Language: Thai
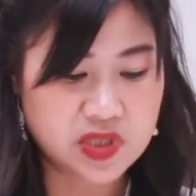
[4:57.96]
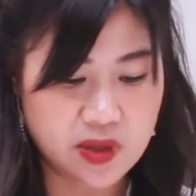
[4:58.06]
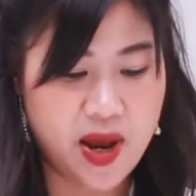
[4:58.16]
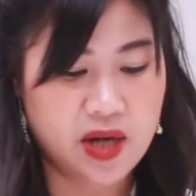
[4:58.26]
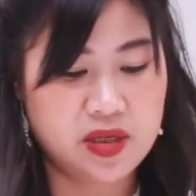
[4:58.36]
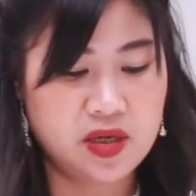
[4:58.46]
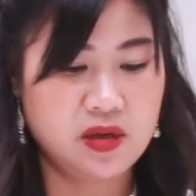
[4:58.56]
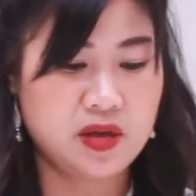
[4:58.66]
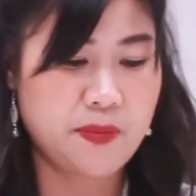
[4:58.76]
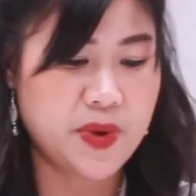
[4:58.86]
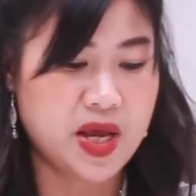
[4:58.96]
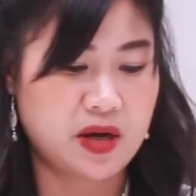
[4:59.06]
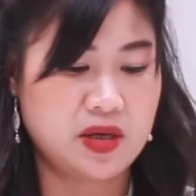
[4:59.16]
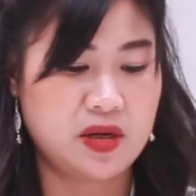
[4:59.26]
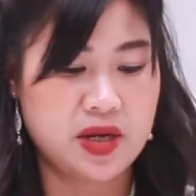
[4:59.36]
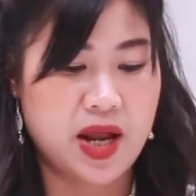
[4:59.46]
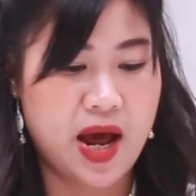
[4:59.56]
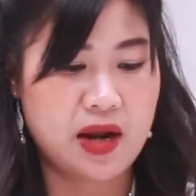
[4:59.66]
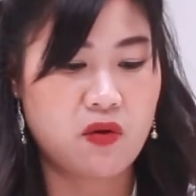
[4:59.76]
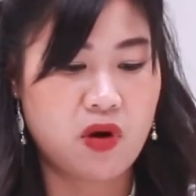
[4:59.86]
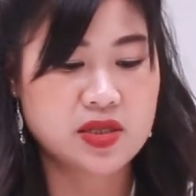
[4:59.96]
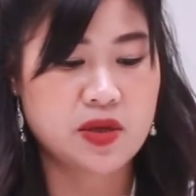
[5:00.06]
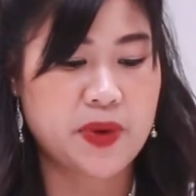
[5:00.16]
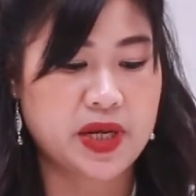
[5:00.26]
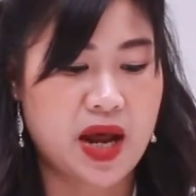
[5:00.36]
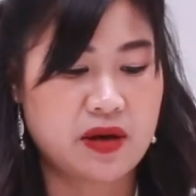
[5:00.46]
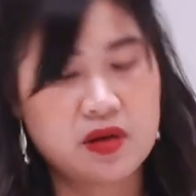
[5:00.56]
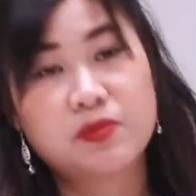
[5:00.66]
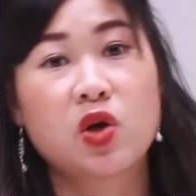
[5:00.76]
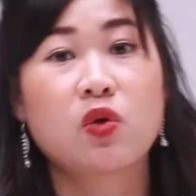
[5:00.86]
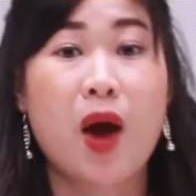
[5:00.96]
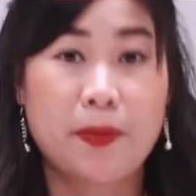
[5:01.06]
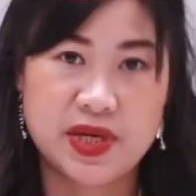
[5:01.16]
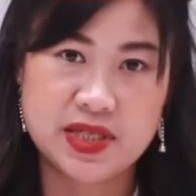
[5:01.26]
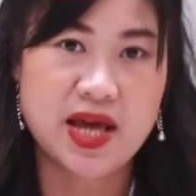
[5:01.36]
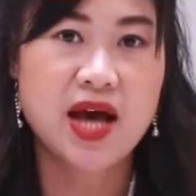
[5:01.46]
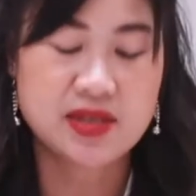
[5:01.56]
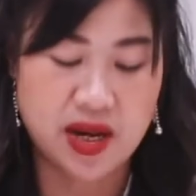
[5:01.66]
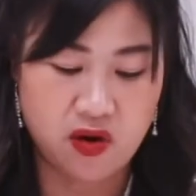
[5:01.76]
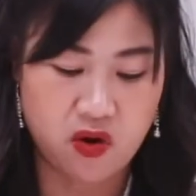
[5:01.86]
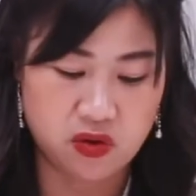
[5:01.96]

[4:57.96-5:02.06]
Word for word: สมาธิได้เป็นอย่างดีเลยนะคะแล้วก็จะเป็นการเริ่มต้นความคิดสร้างสรรค์ขอ